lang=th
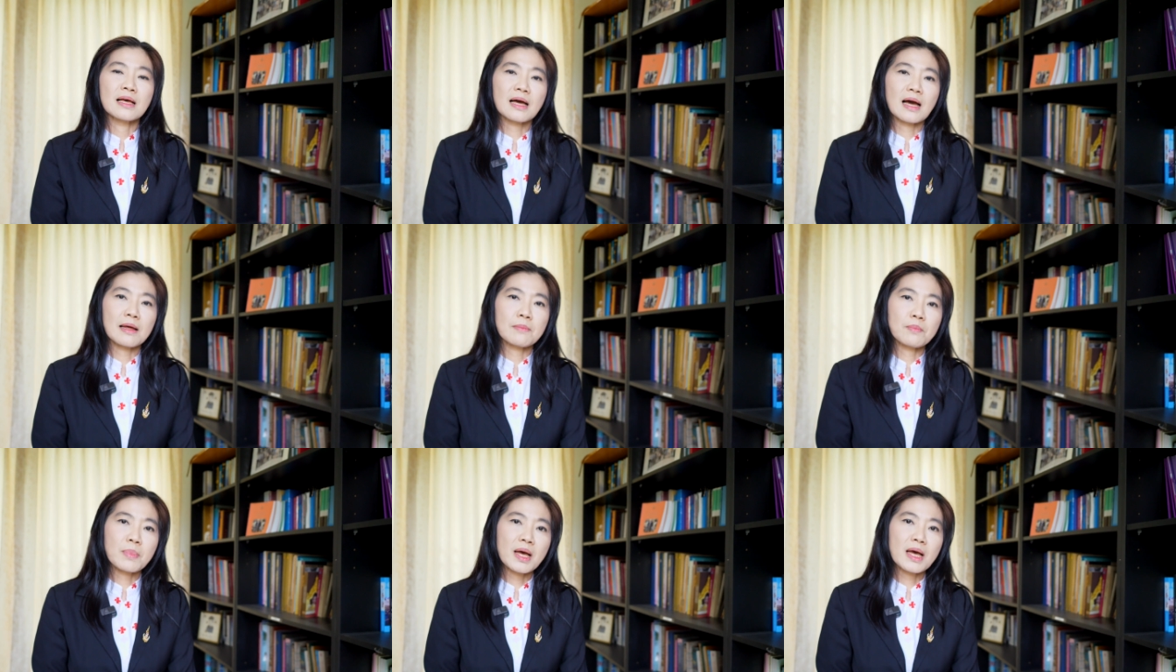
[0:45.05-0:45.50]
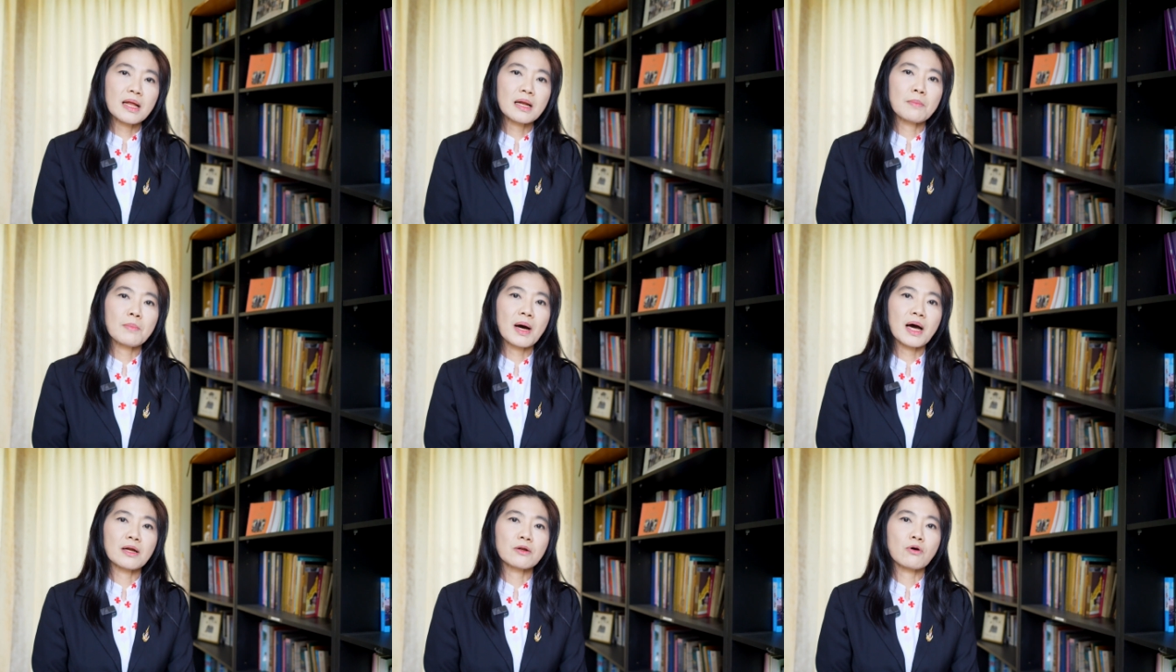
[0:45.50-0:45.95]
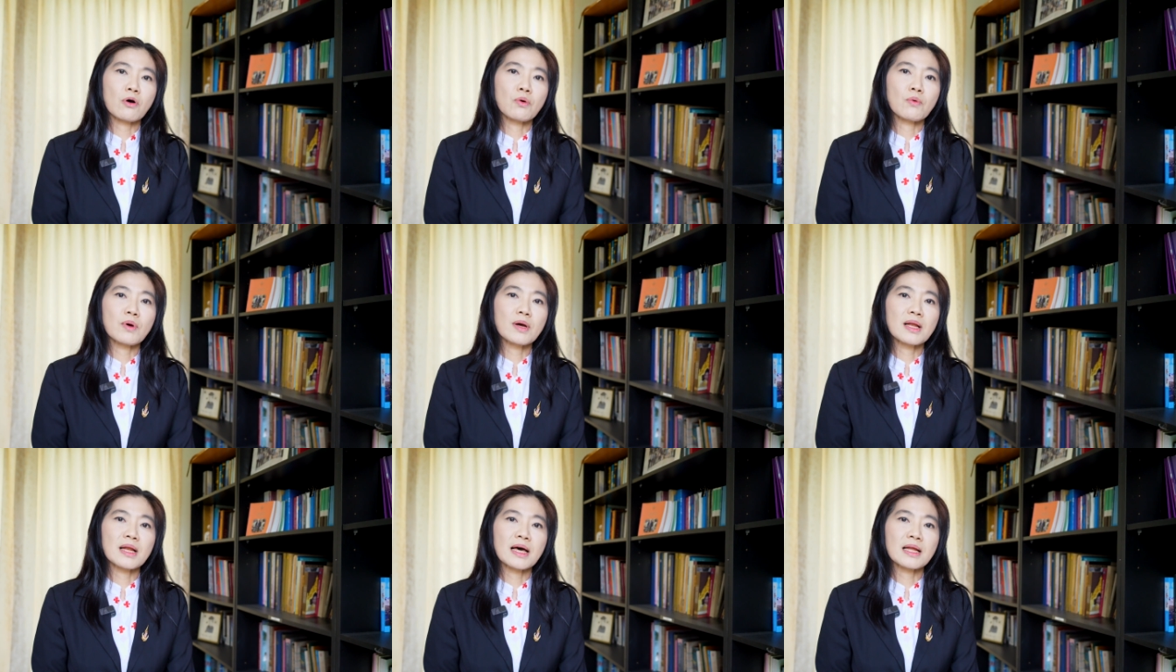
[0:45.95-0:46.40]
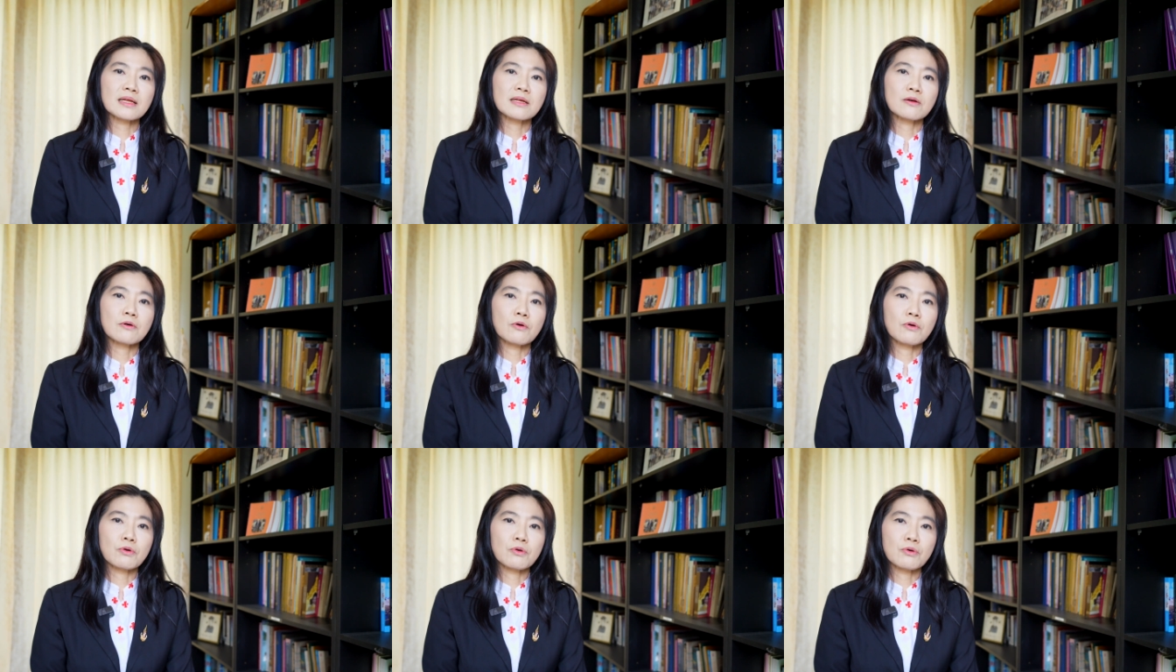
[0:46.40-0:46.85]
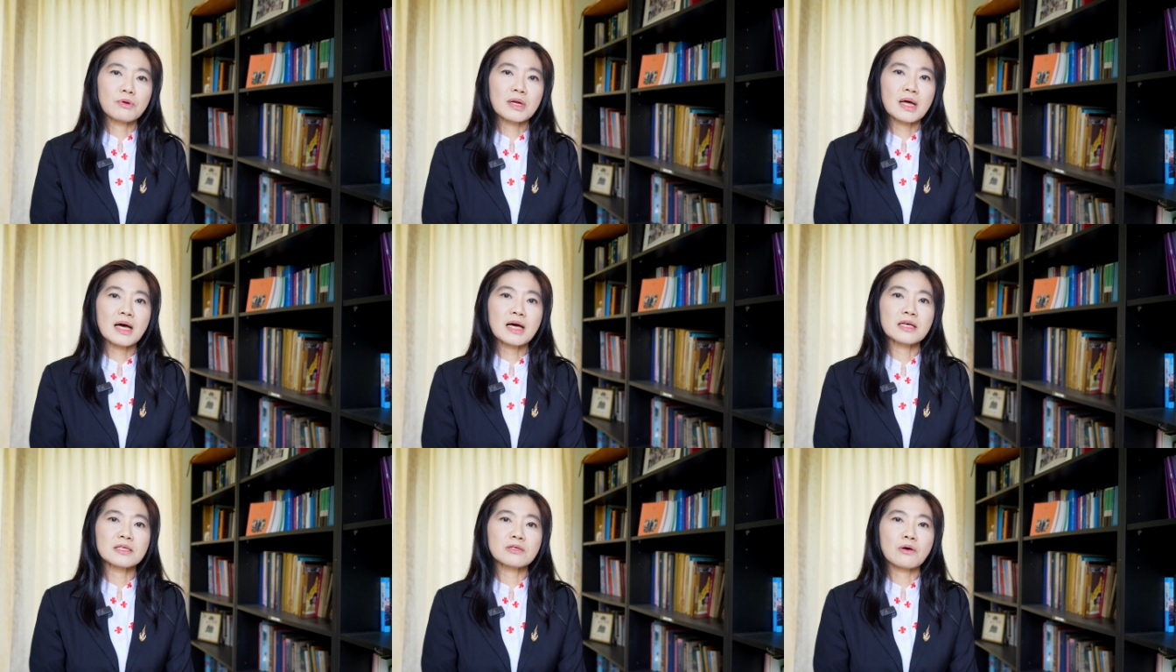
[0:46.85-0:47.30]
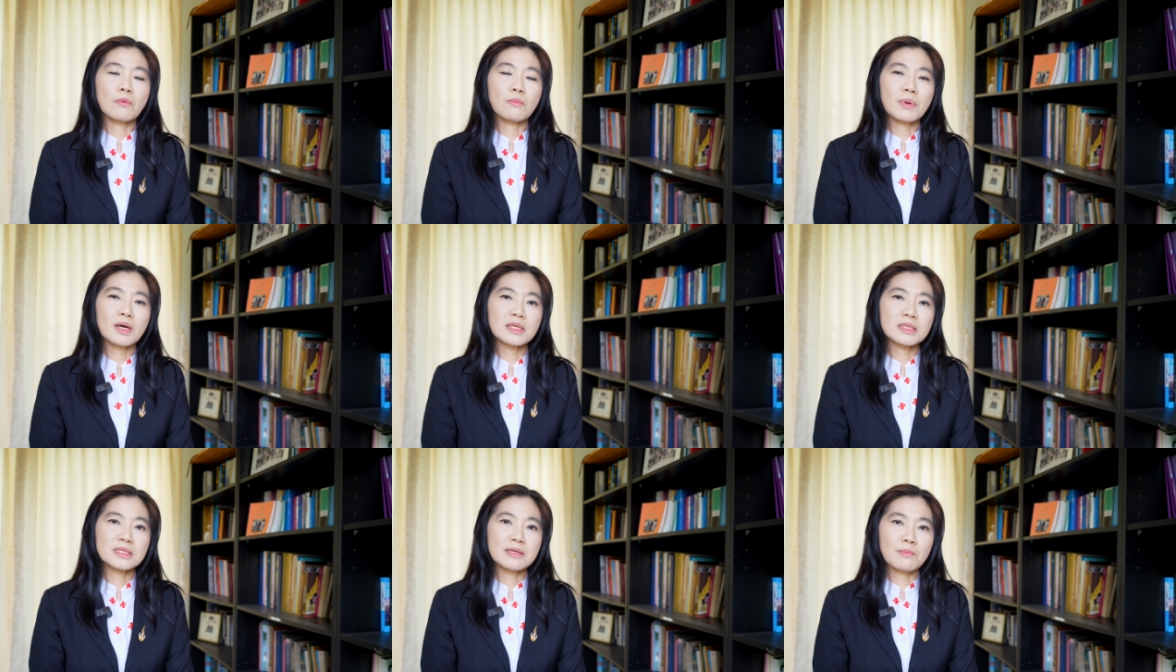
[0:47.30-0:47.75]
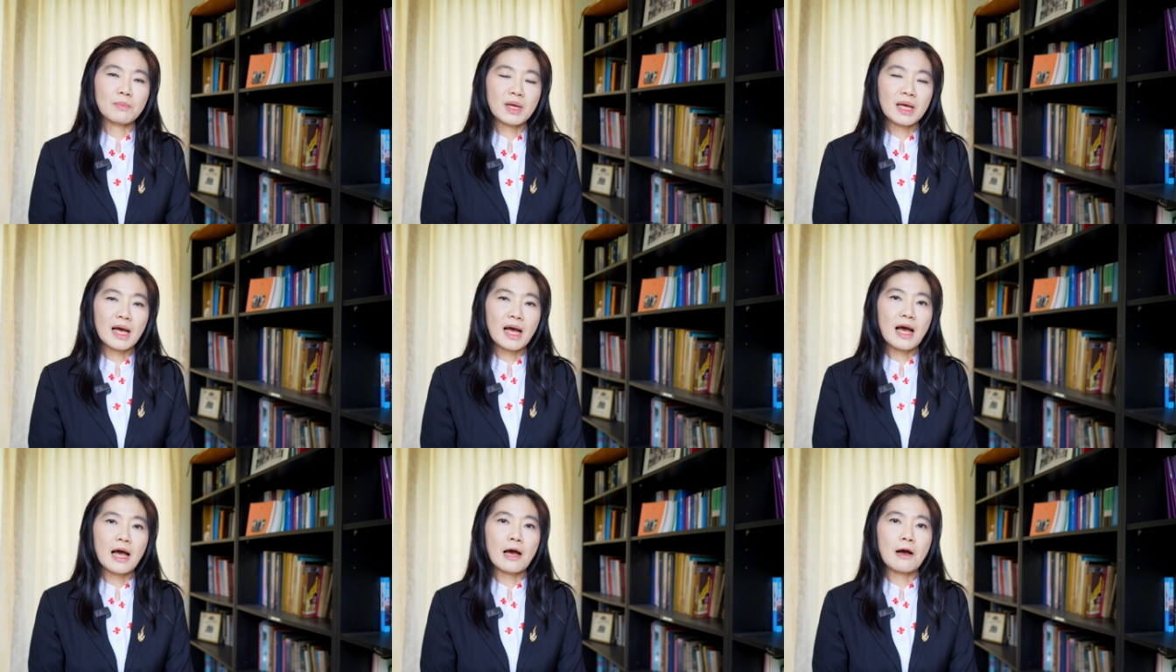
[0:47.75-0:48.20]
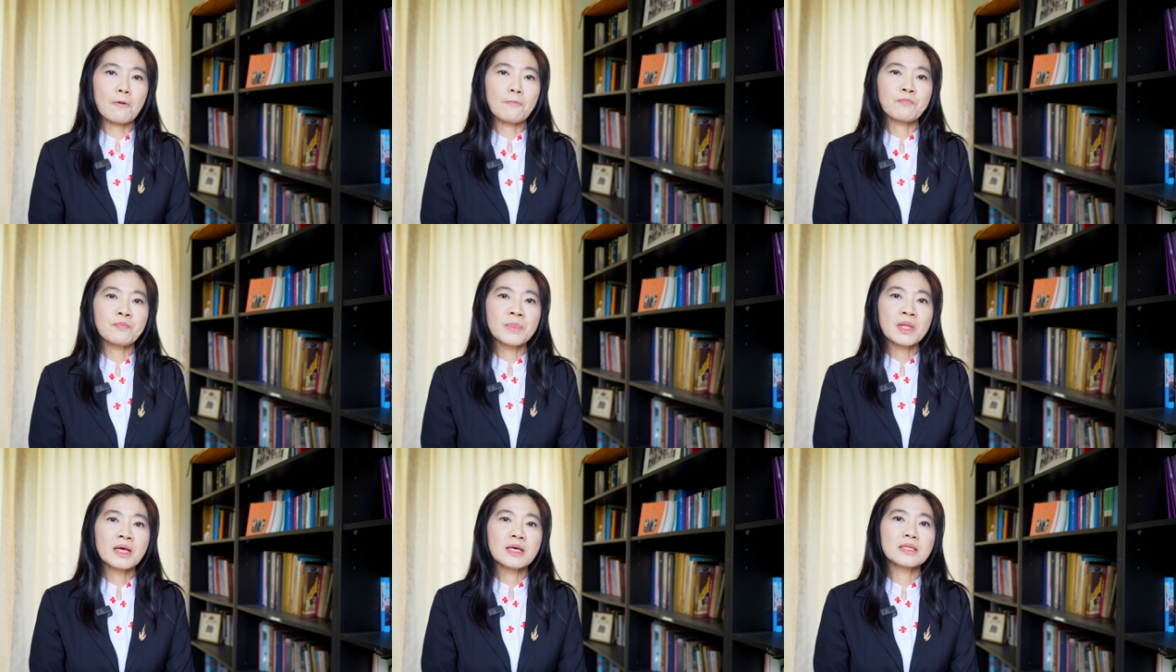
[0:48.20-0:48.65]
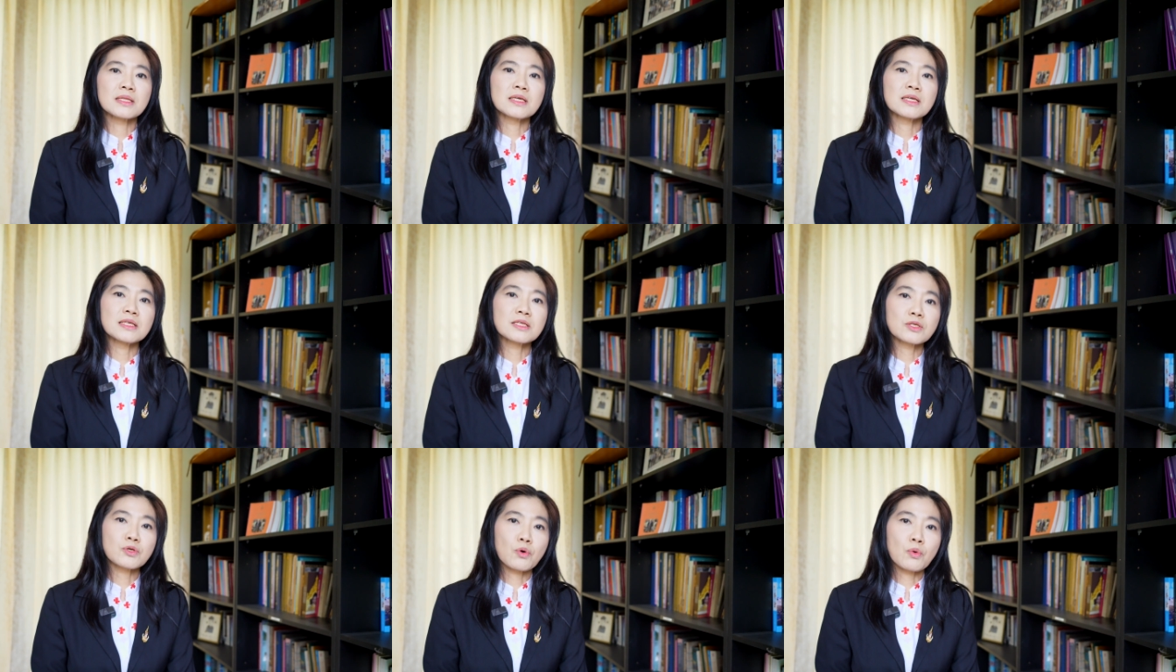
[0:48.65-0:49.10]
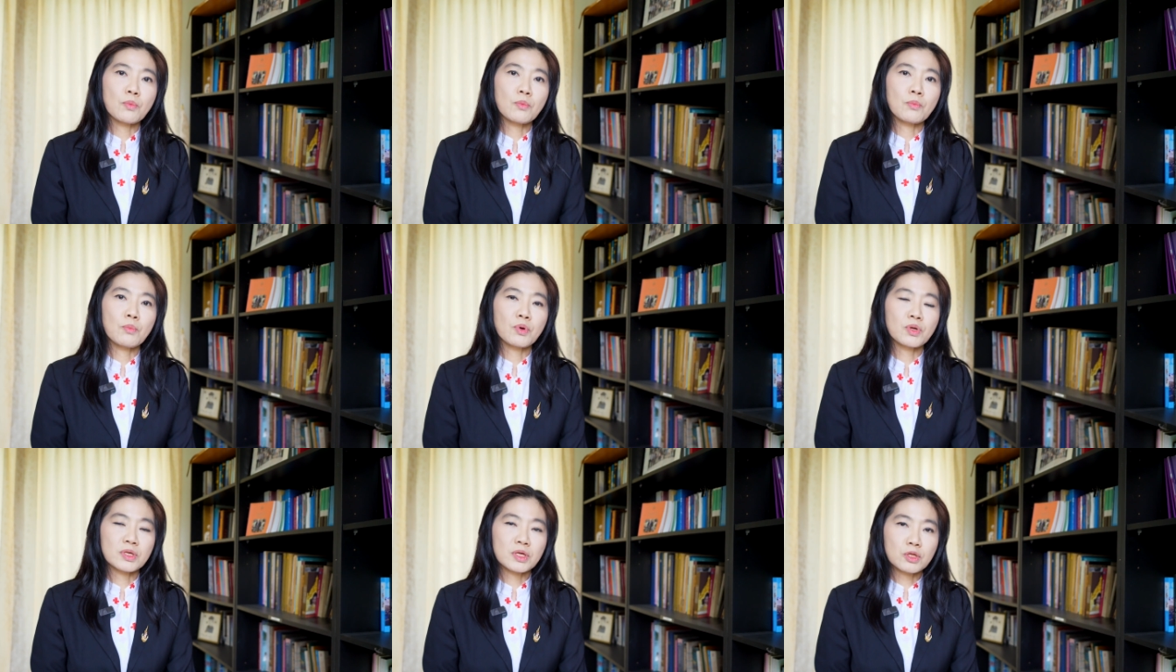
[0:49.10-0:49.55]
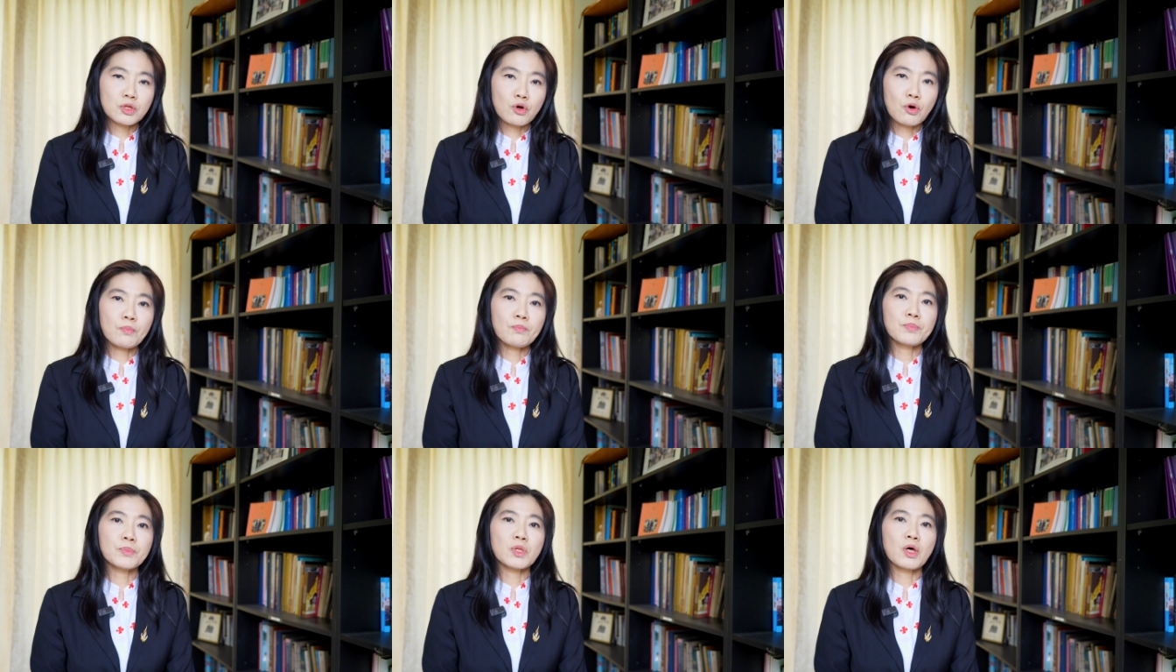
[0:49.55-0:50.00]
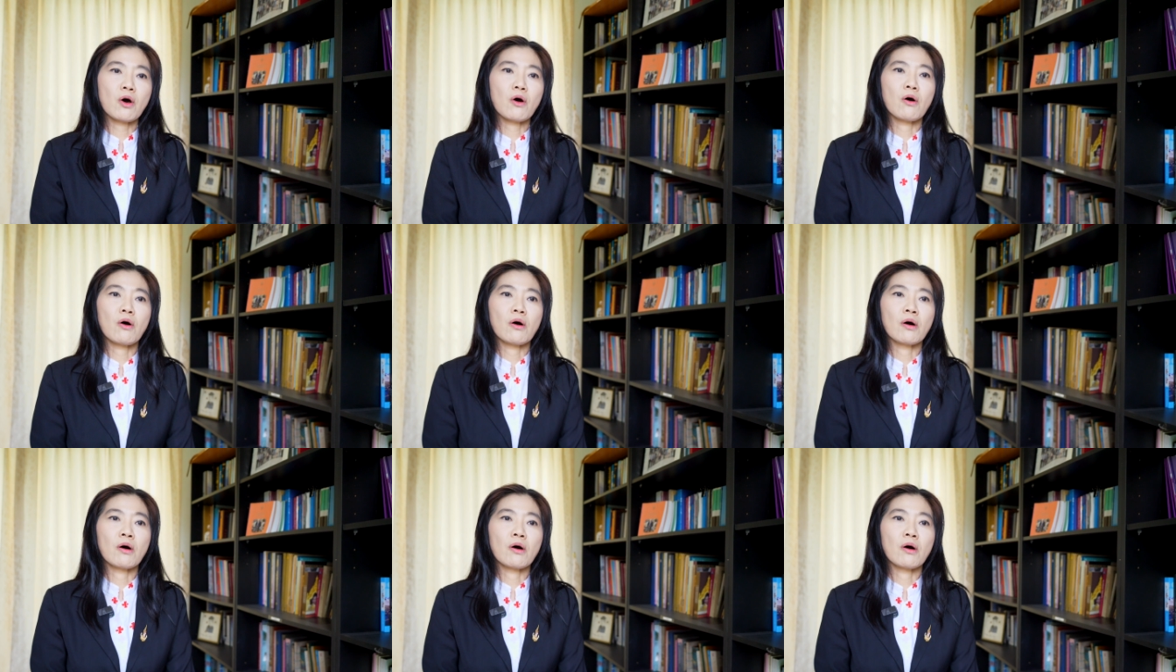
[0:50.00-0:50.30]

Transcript: การแพร่ระบาดของไวรัสโคโรนา 2019 ที่ส่งผลกระทบต่อ